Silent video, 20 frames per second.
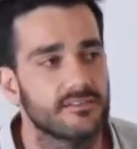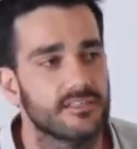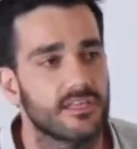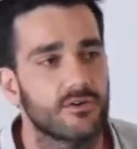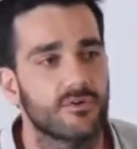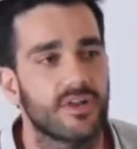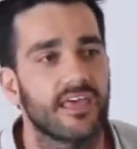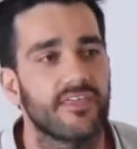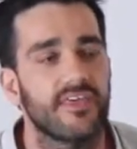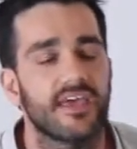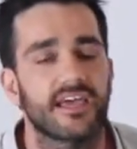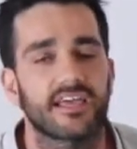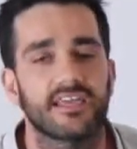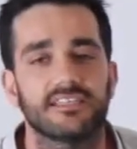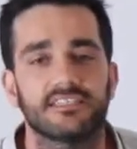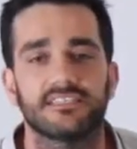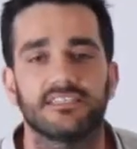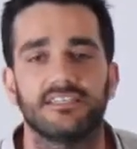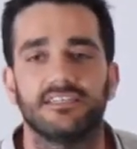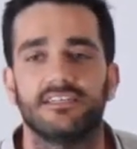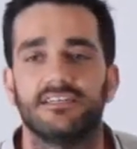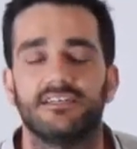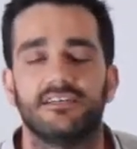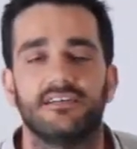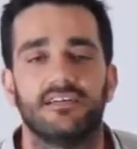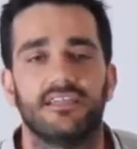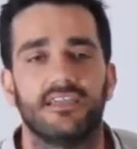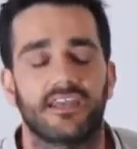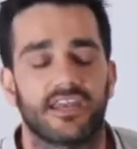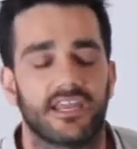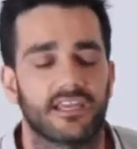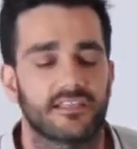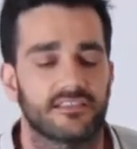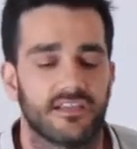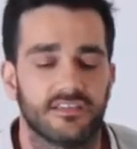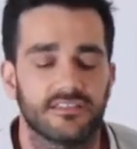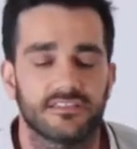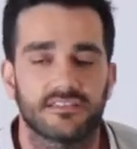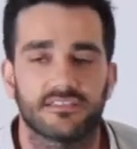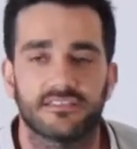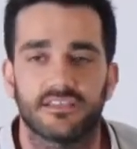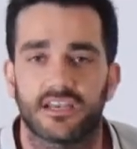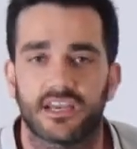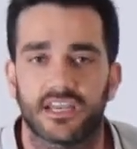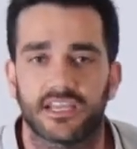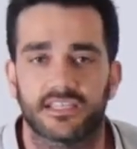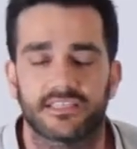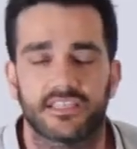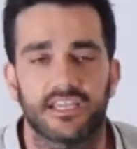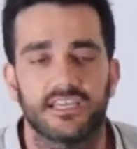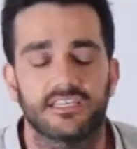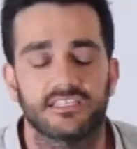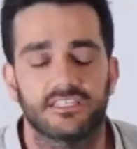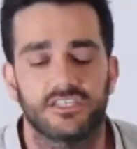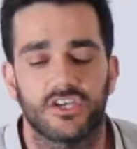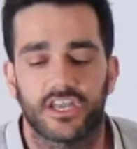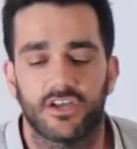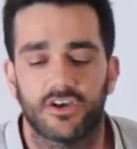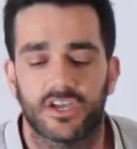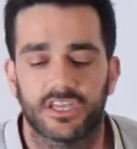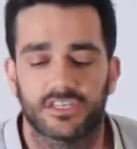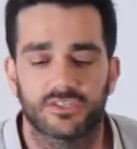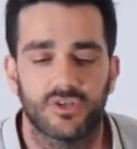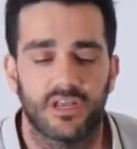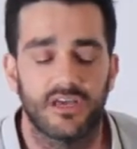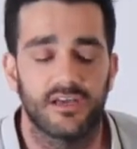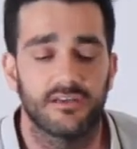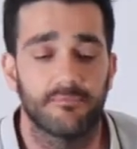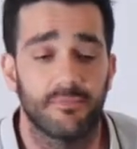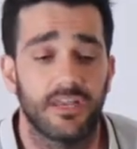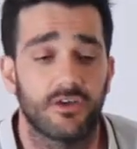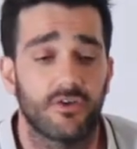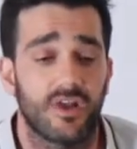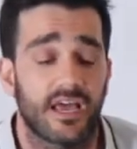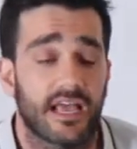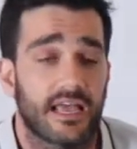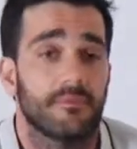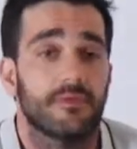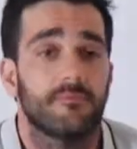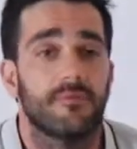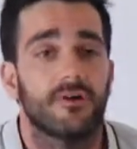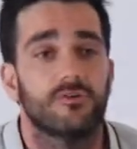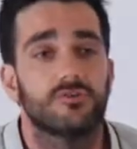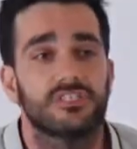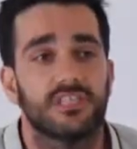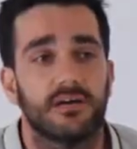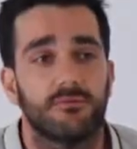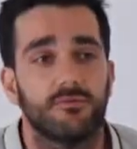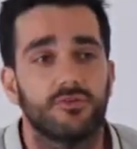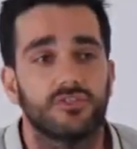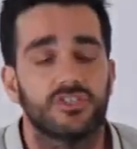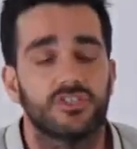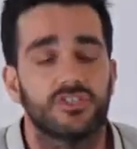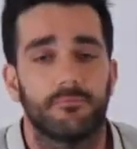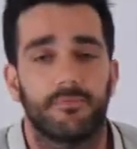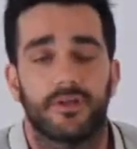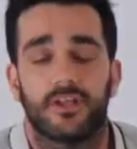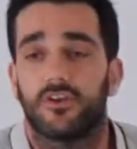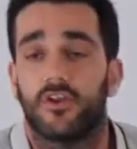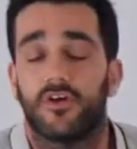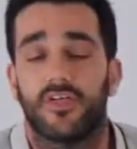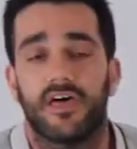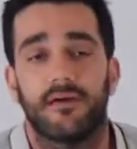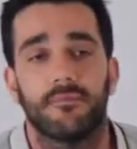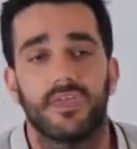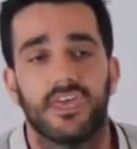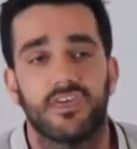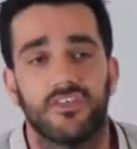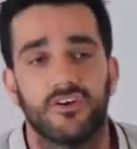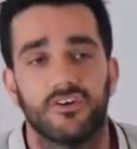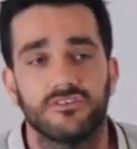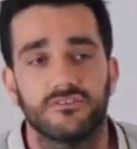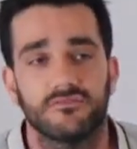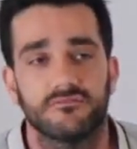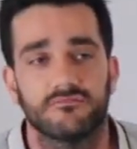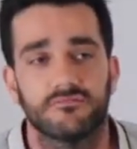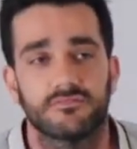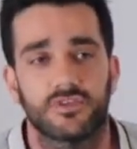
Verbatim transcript: Tengo una idea que es Rec 3. Y Rec 3 yo creo que es una película que a mí me gusta mucho, pero no da miedo.